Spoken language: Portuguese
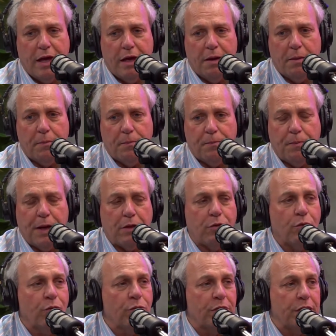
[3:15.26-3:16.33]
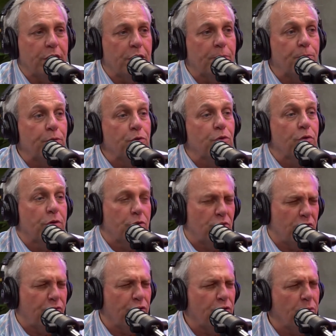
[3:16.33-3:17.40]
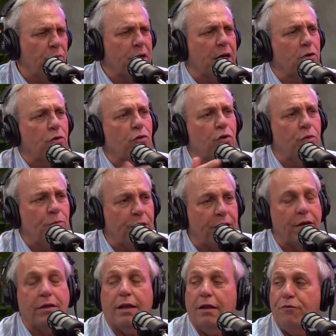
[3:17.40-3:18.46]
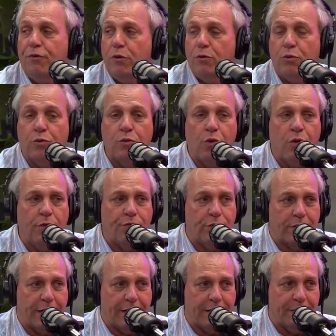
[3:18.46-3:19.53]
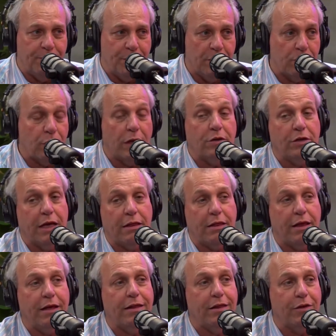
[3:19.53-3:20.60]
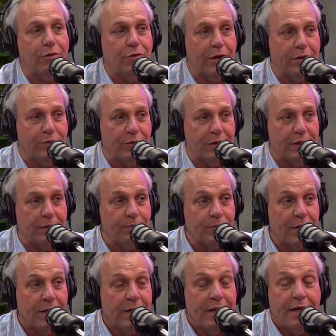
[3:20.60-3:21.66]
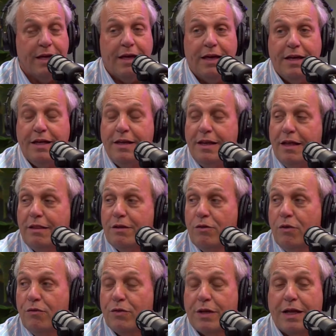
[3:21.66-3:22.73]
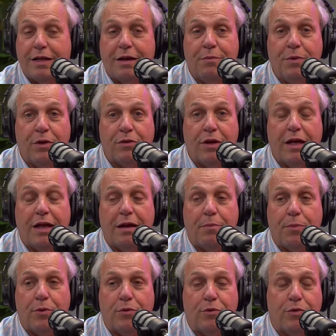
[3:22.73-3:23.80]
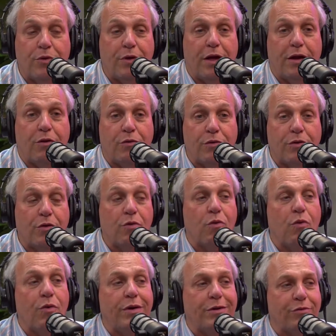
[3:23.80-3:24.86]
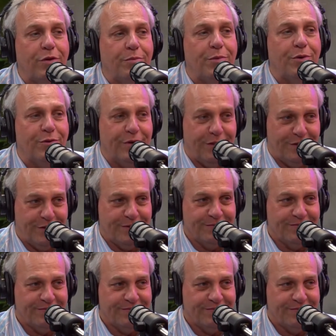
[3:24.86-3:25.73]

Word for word: é, é, passou um tempo, isso foi 2014, 2015 ela fez um novo tratamento, aí já sei ser doadora. E nesse novo tratamento, ela, produziu, ela conseguiu oito embriões.